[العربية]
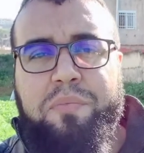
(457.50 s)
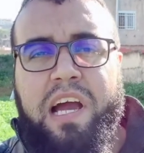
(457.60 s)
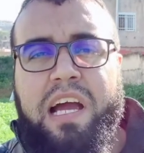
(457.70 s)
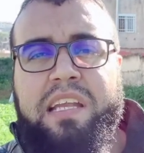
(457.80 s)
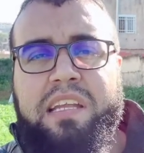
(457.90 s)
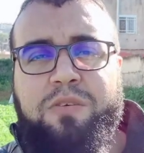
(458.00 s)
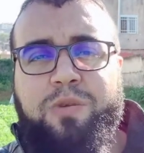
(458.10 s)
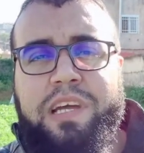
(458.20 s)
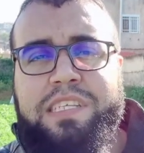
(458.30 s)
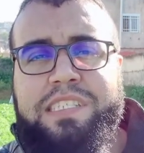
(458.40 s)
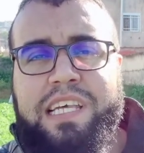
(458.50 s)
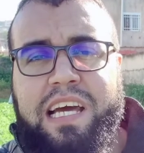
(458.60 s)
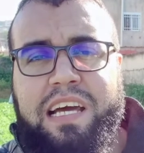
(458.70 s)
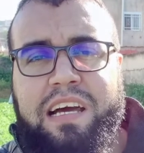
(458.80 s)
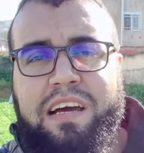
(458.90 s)
مع أنه
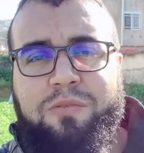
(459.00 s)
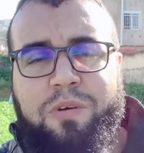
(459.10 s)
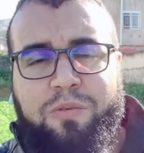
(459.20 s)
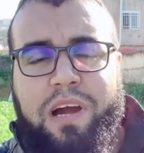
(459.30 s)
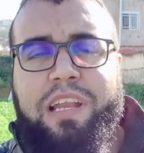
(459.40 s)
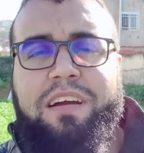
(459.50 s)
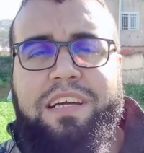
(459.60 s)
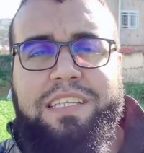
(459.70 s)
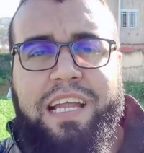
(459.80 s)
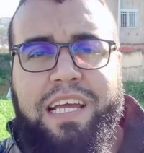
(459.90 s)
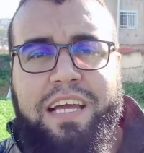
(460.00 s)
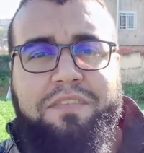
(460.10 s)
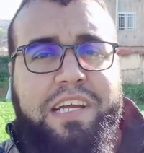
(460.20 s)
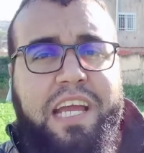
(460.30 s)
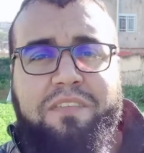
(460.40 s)
ينساها وهو على قيد الحياة
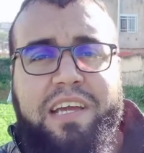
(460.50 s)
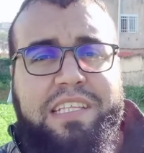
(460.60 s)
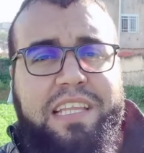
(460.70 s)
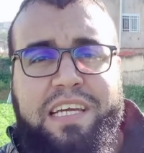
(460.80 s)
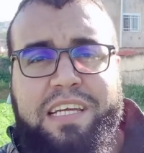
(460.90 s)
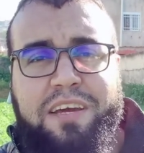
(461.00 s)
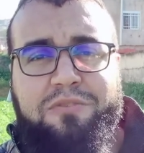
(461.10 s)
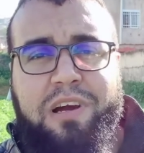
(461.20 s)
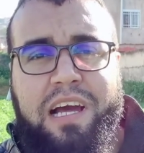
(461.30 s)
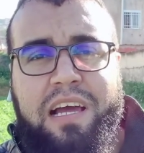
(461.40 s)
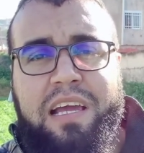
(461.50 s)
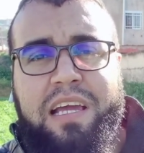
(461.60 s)
فكيف يتذكرها